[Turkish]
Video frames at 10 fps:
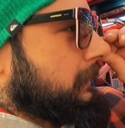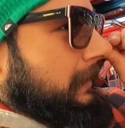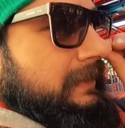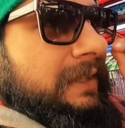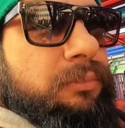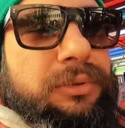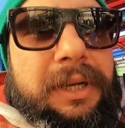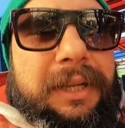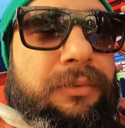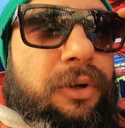Kredi kartıyla
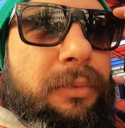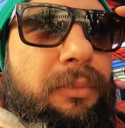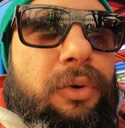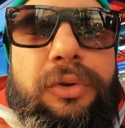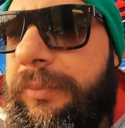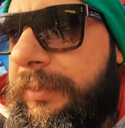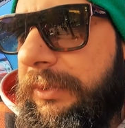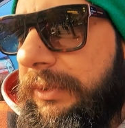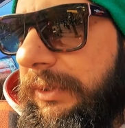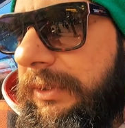buradan alabiliyor muyum o kutu?
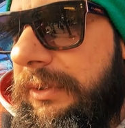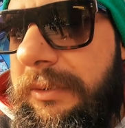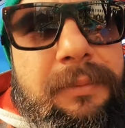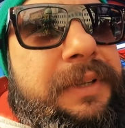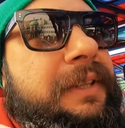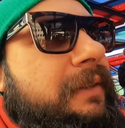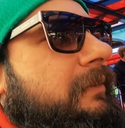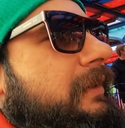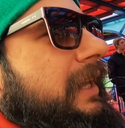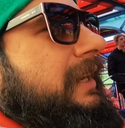
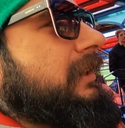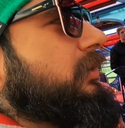Geri